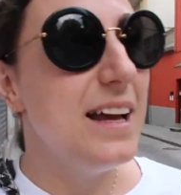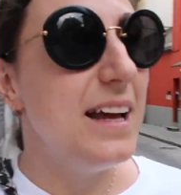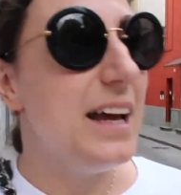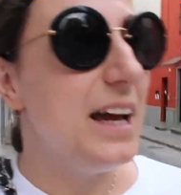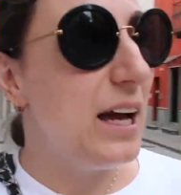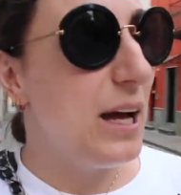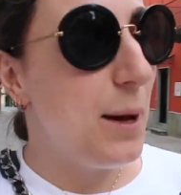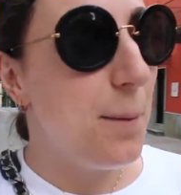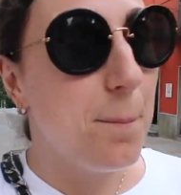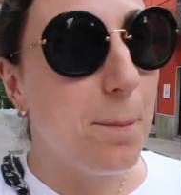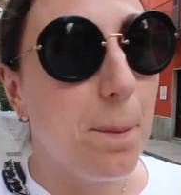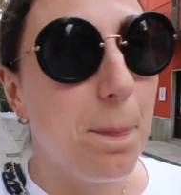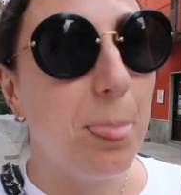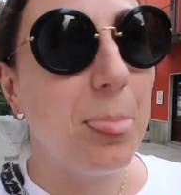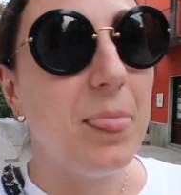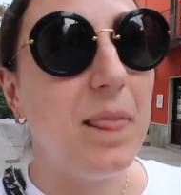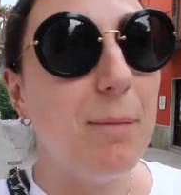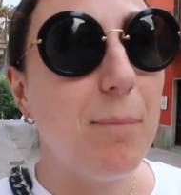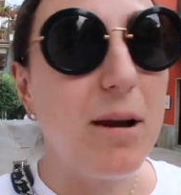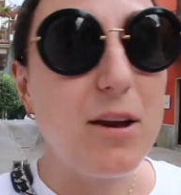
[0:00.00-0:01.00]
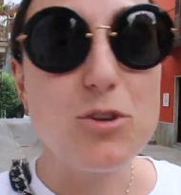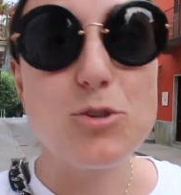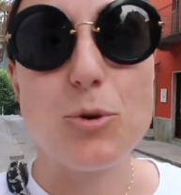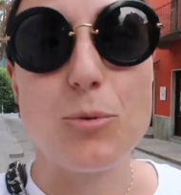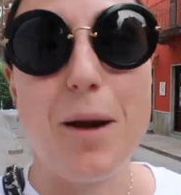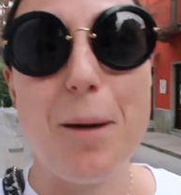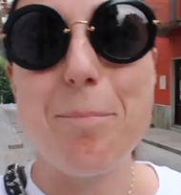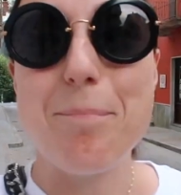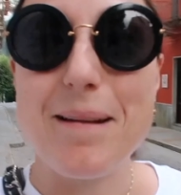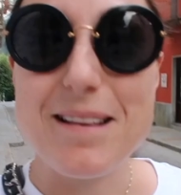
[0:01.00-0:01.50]
ehm, ma io
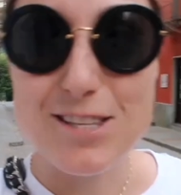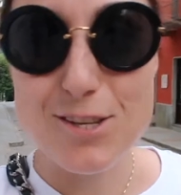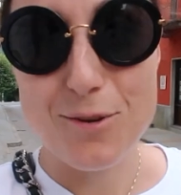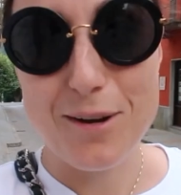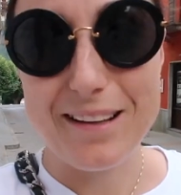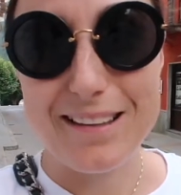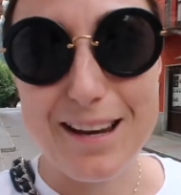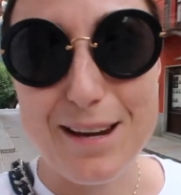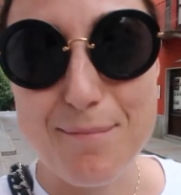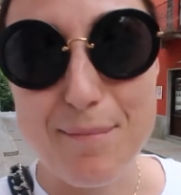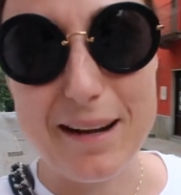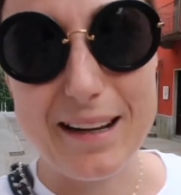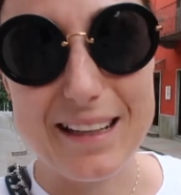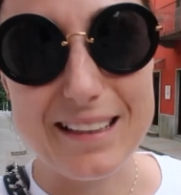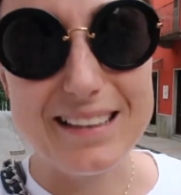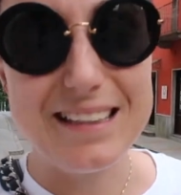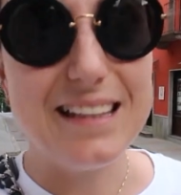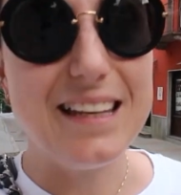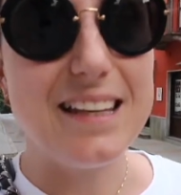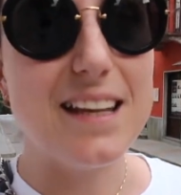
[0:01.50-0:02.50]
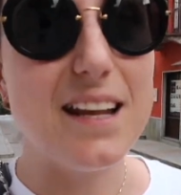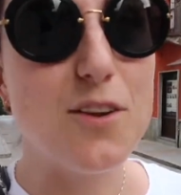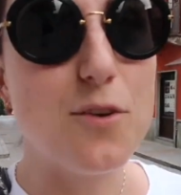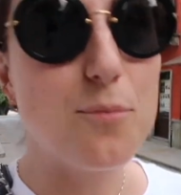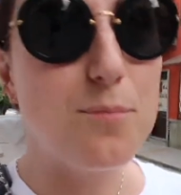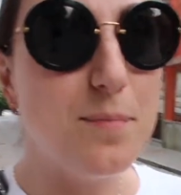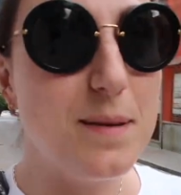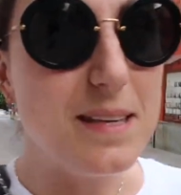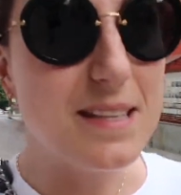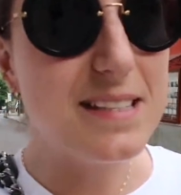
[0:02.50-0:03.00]
sono un'appassionata di mercatini, degli
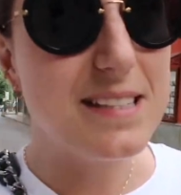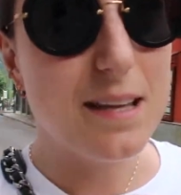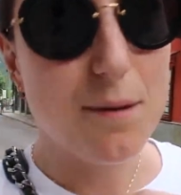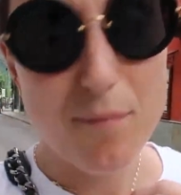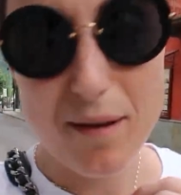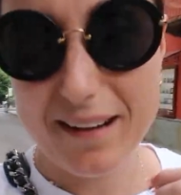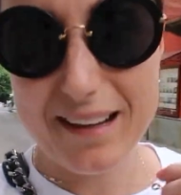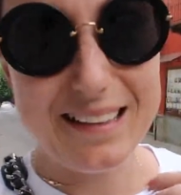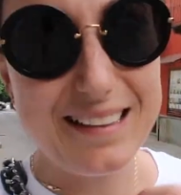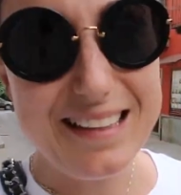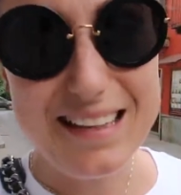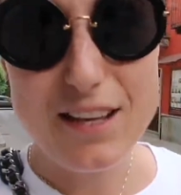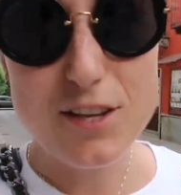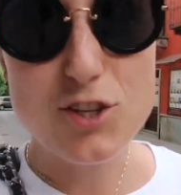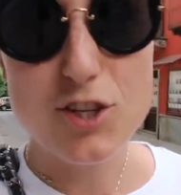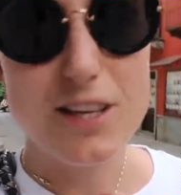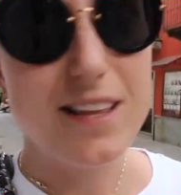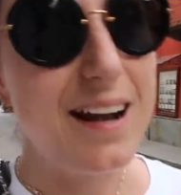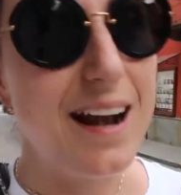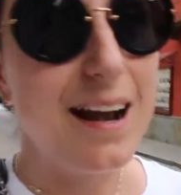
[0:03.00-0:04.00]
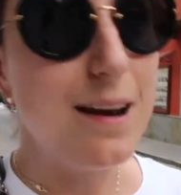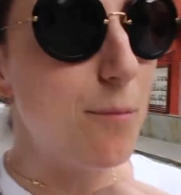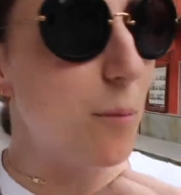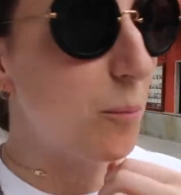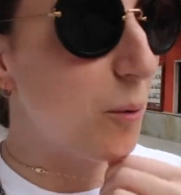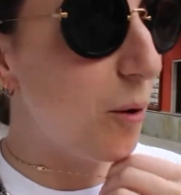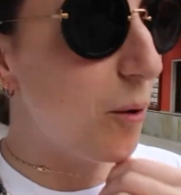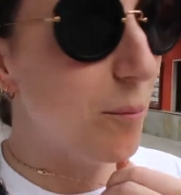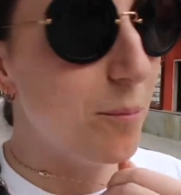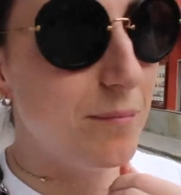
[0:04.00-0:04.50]
hobbisti e mercatini in generale
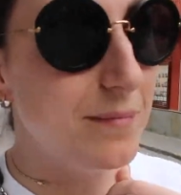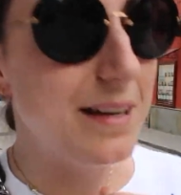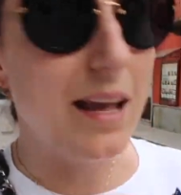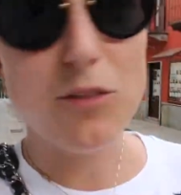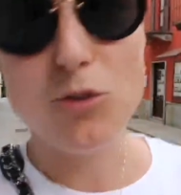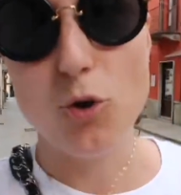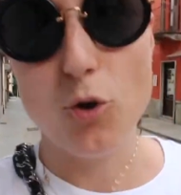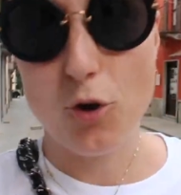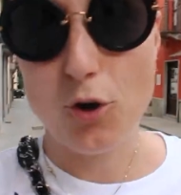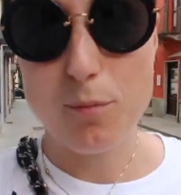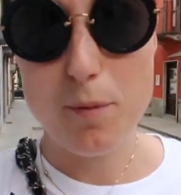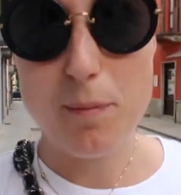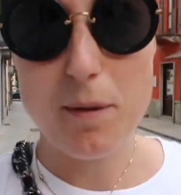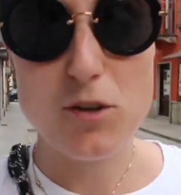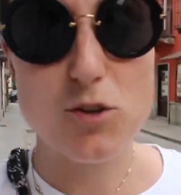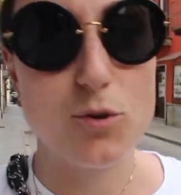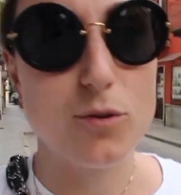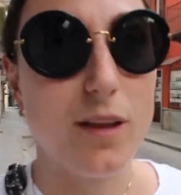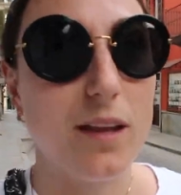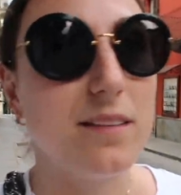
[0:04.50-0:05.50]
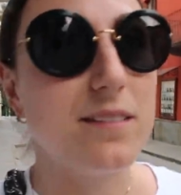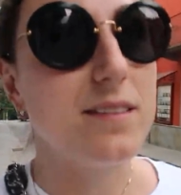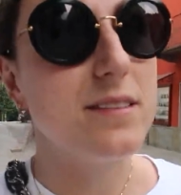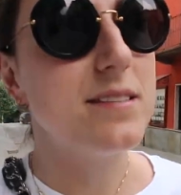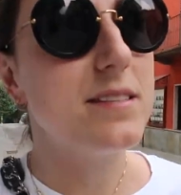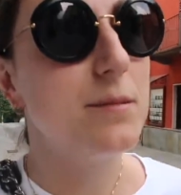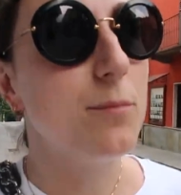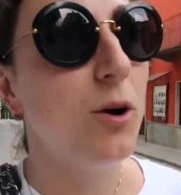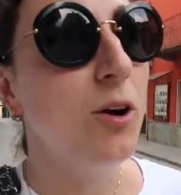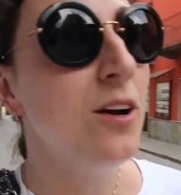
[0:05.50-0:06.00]
proprio li adoro, mi piacciono
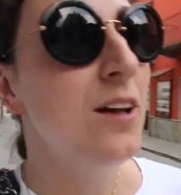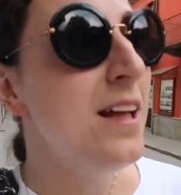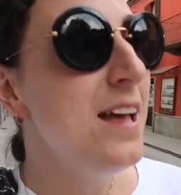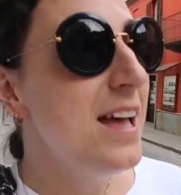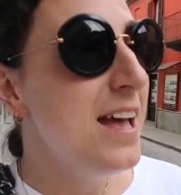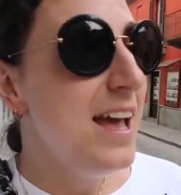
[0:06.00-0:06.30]
tantissimo